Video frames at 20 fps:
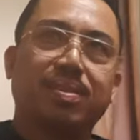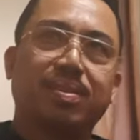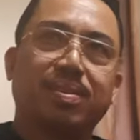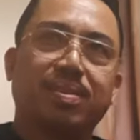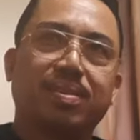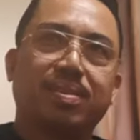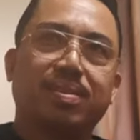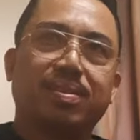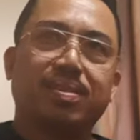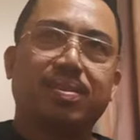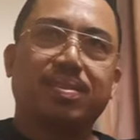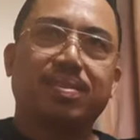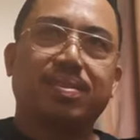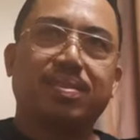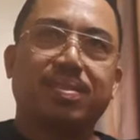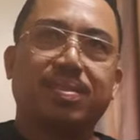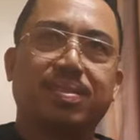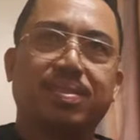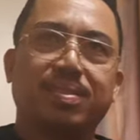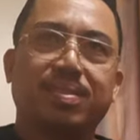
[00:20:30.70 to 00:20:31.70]

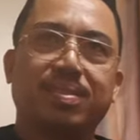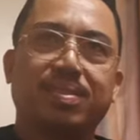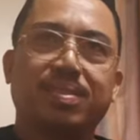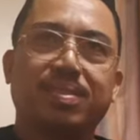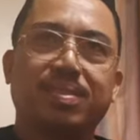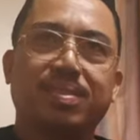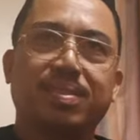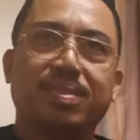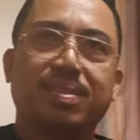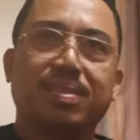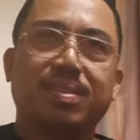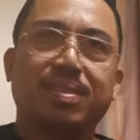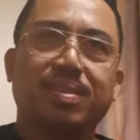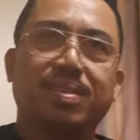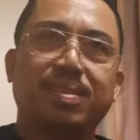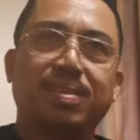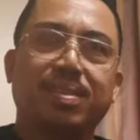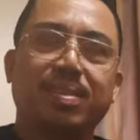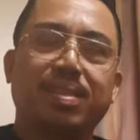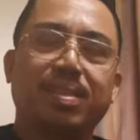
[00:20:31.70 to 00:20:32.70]
uh,
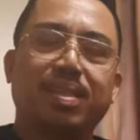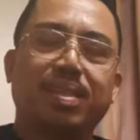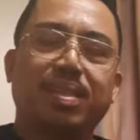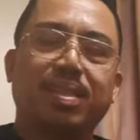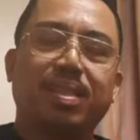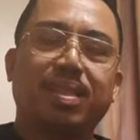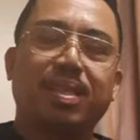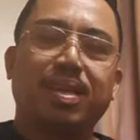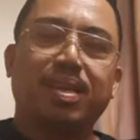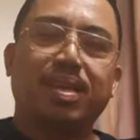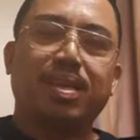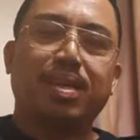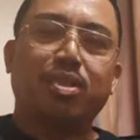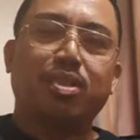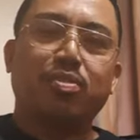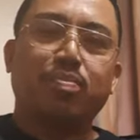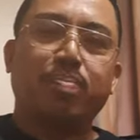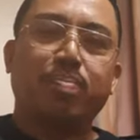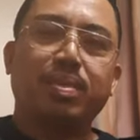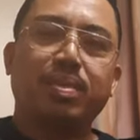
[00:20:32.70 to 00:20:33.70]
na
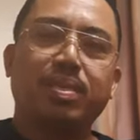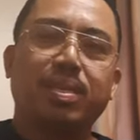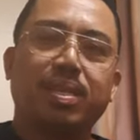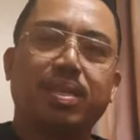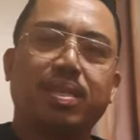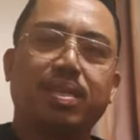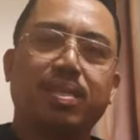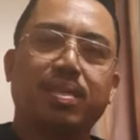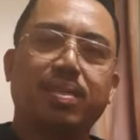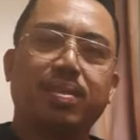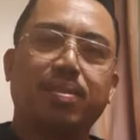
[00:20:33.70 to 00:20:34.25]
ano pa sila.